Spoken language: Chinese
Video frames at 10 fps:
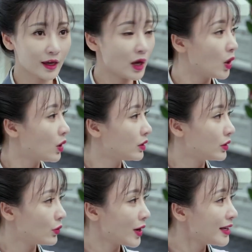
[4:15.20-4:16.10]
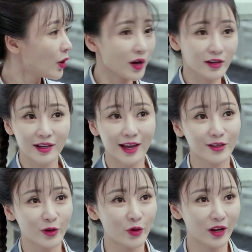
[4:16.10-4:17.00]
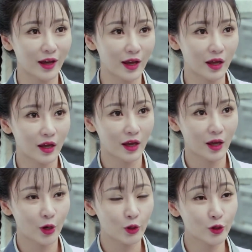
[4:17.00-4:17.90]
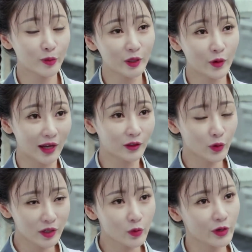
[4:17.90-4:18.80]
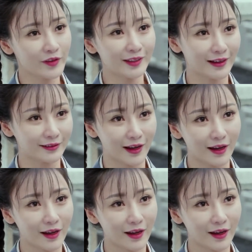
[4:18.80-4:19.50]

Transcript: 哎，万一皇上看上我了，说不定我还能混个贵妃当